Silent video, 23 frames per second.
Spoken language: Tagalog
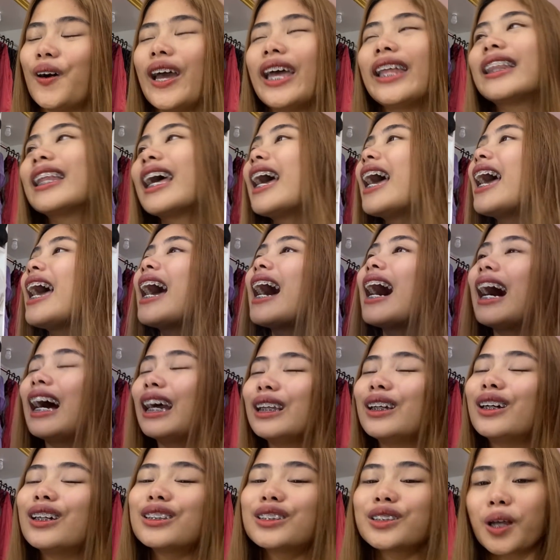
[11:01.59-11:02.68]
And
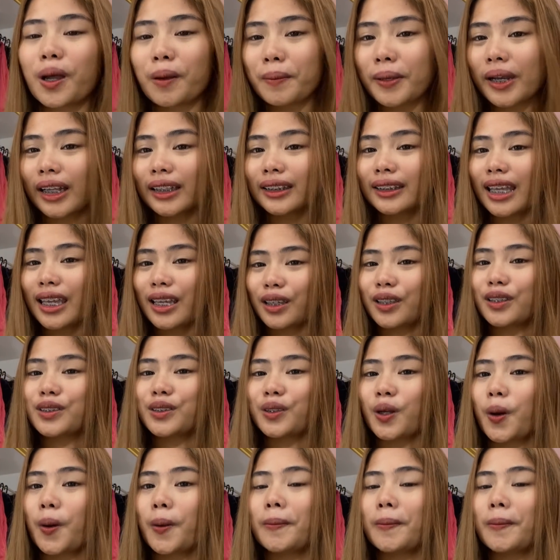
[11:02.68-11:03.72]
ayun, sobrang thank you so